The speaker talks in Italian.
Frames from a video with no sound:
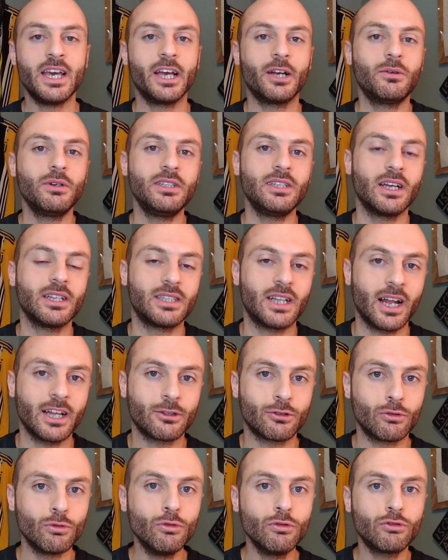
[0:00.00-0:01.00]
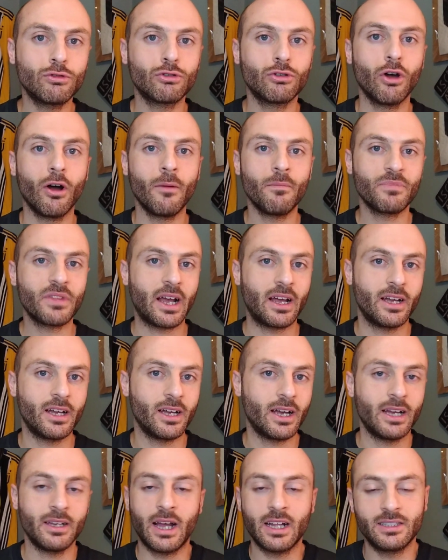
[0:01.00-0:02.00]
e quindi andrà tutto
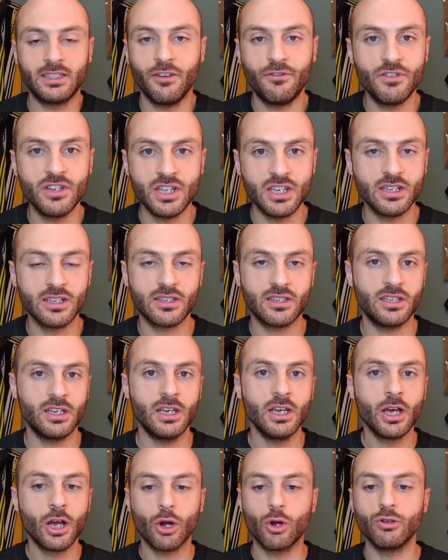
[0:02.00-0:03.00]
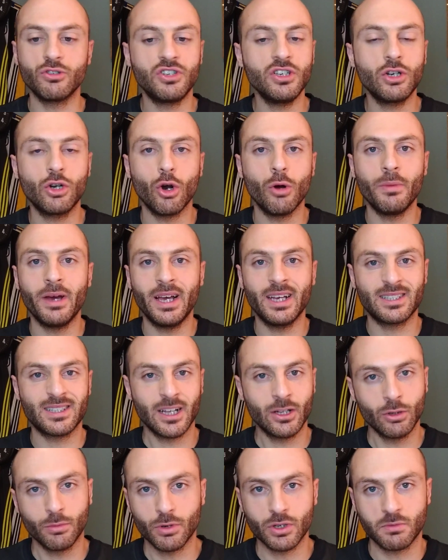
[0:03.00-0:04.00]
eh, a definirsi così come è
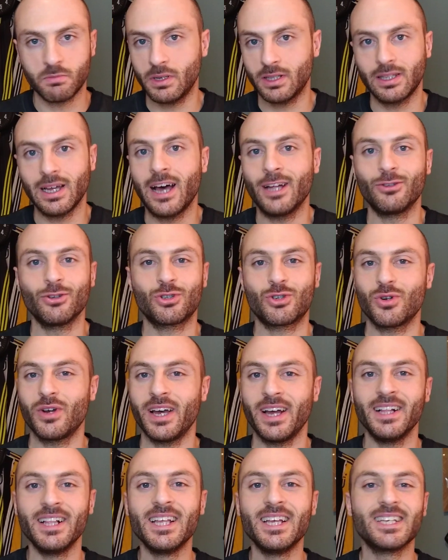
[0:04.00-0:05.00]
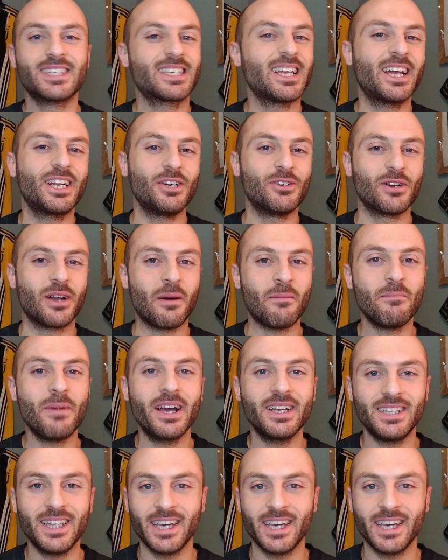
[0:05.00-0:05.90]
stato prospettato, cioè Sari non ha mai